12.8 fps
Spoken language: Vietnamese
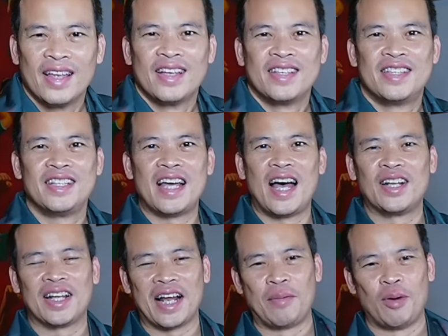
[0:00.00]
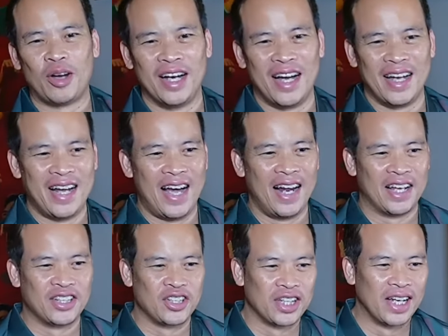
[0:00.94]
Xin chào tất cả mọi người, đây là
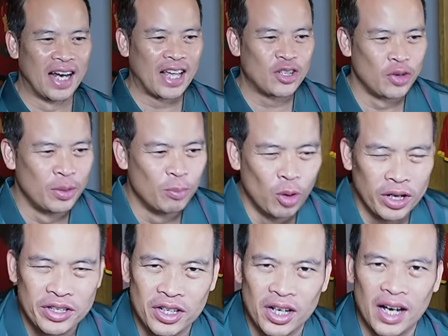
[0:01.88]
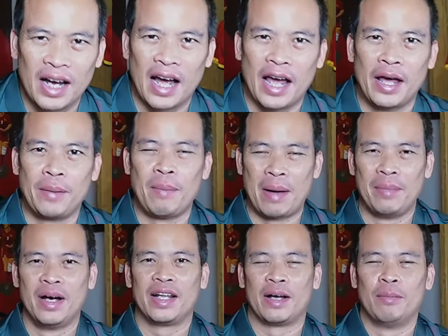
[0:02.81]
chương trình livestream buổi trưa ngày
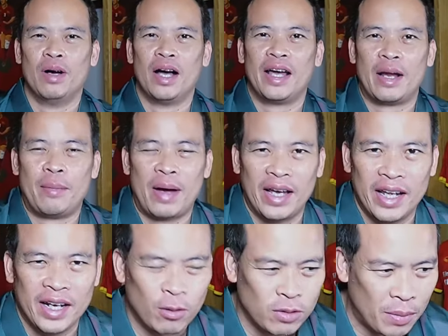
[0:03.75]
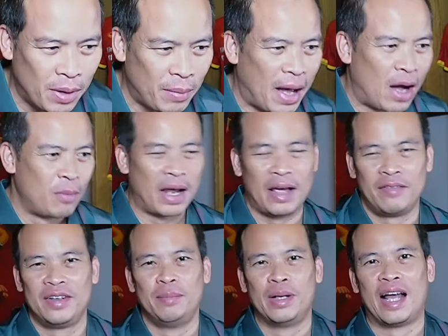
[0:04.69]
30 tháng 10 năm 2023. Hôm nay
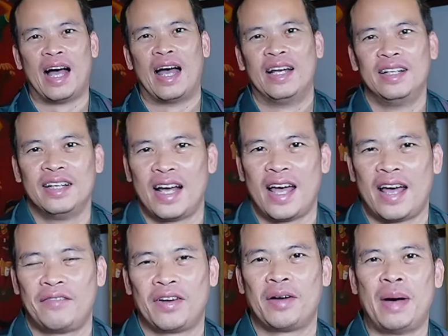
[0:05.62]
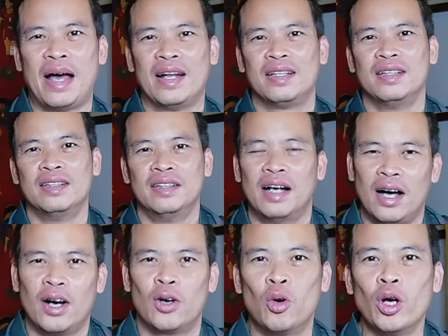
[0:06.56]
Minh Hải như đã hẹn với các bạn từ
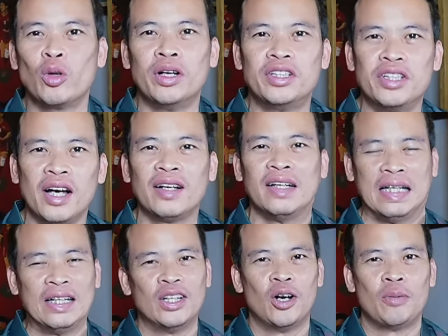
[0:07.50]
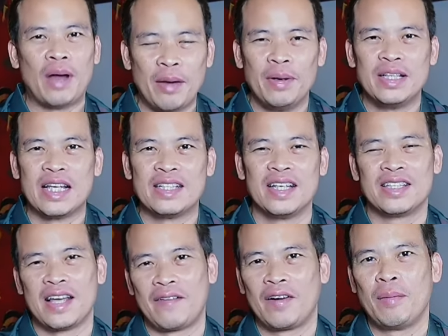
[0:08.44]
cuối tuần trước. Hôm nay mình sẽ chia
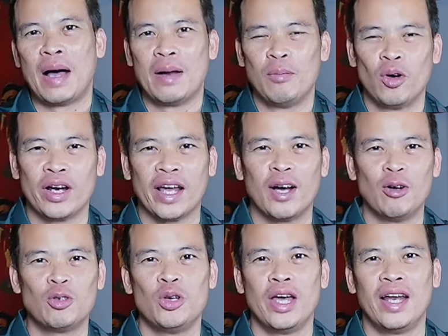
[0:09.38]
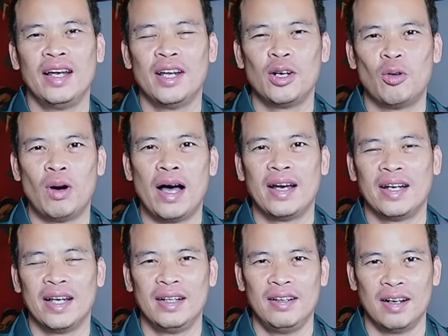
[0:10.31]
sẻ với các bạn một cái câu chuyện liên quan
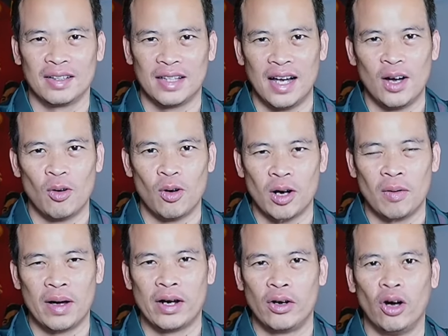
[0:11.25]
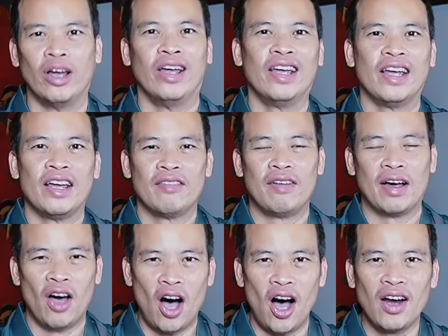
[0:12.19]
đến thượng tầng của công an Hà Nội. Và
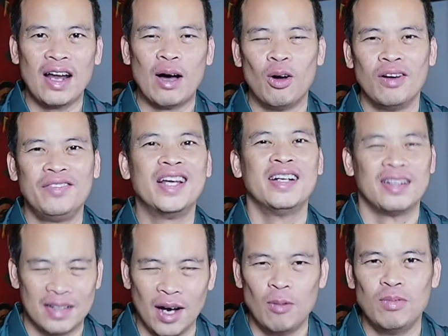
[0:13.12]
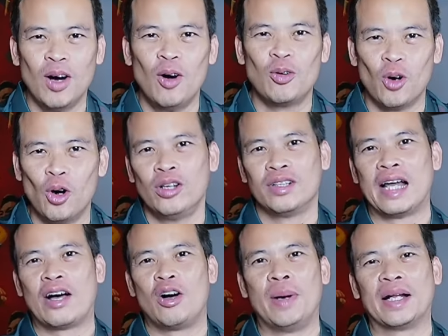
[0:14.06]
đó là huấn luyện viên Gong Oh Kyun
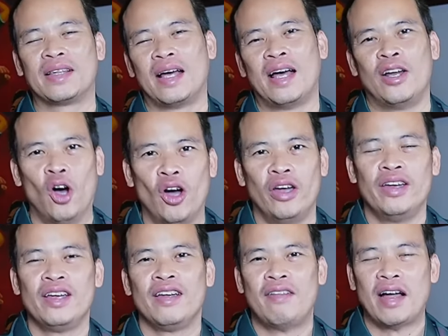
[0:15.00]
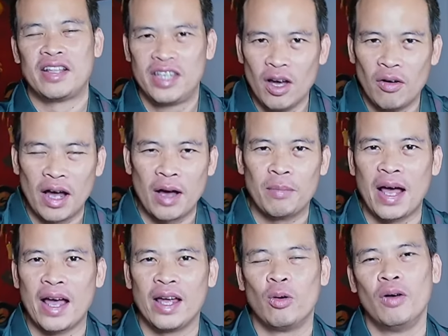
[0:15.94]
đã có mặt tại Hà Nội. Và chiều ngày hôm
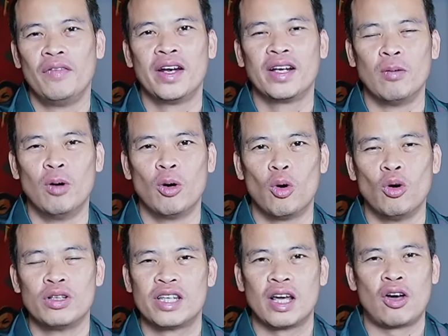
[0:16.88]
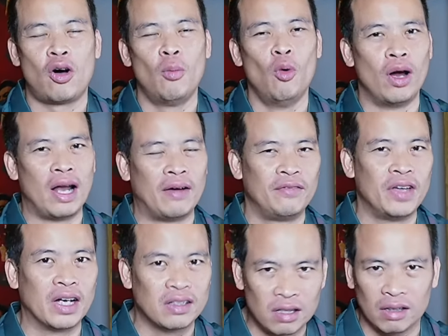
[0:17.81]
nay huấn luyện viên Gong Oh Kyun sẽ có buổi làm
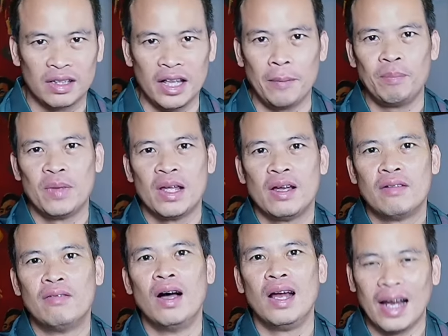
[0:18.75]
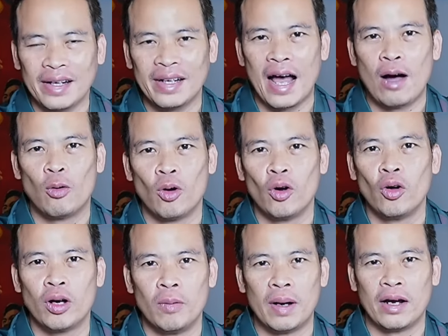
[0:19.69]
việc trực tiếp với lãnh đạo của đội
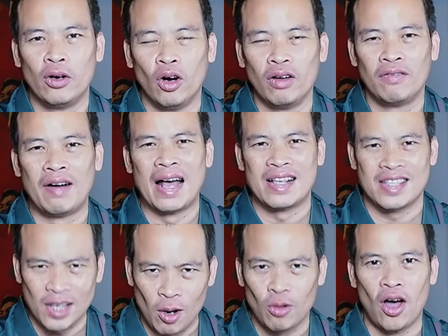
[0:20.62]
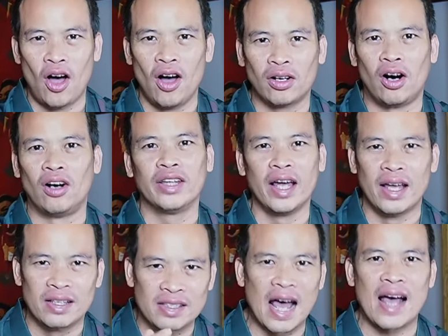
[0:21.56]
công an Hà Nội. Và sau đó có
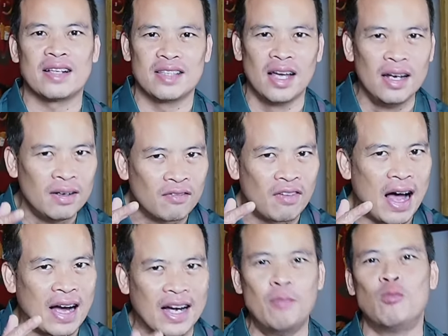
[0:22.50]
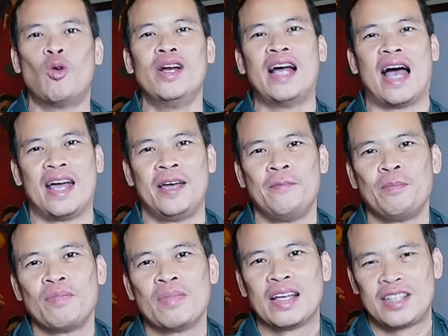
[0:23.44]
thể ra sân và cầm quân ngay
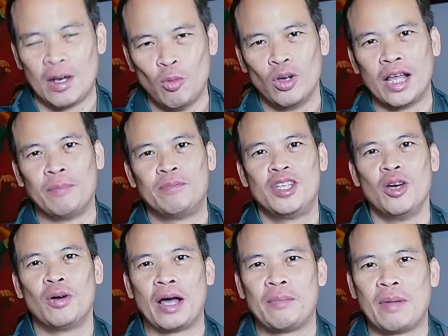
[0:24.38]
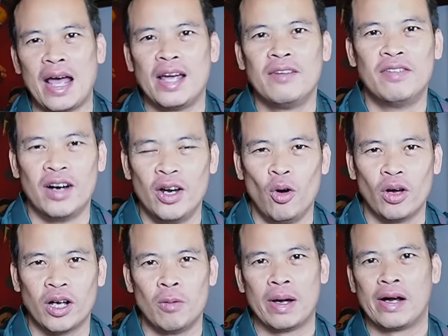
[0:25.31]
trong buổi tập chiều ngày hôm nay với đội
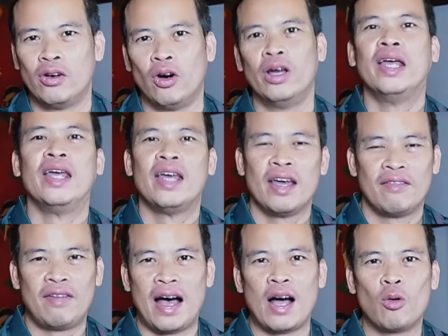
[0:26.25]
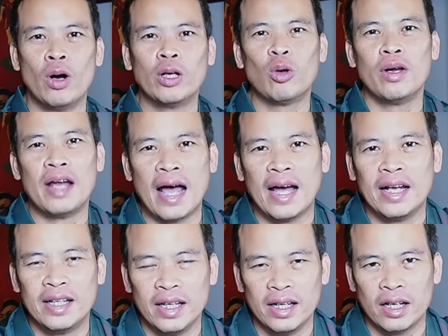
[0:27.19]
công an Hà Nội. Và cuối tuần này
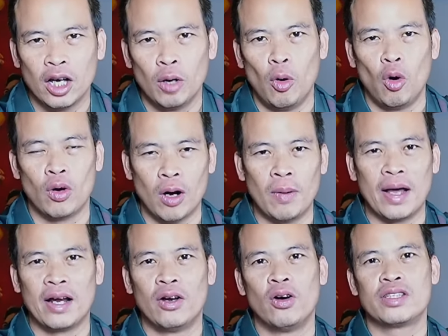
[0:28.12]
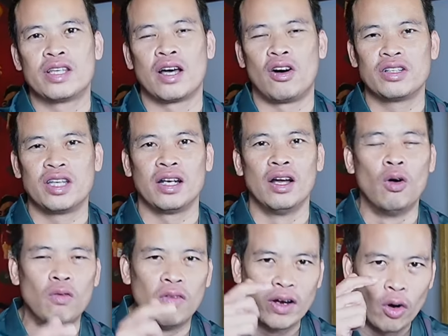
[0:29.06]
thì câu lạc bộ Công an Hà Nội sẽ có trận
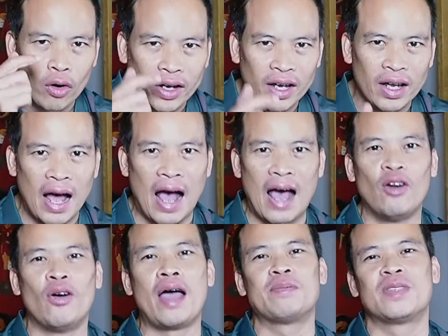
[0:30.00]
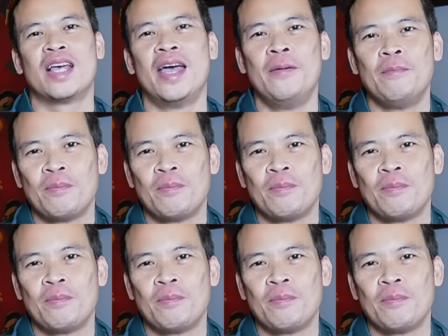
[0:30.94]
đấu với đội Hà Nội FC.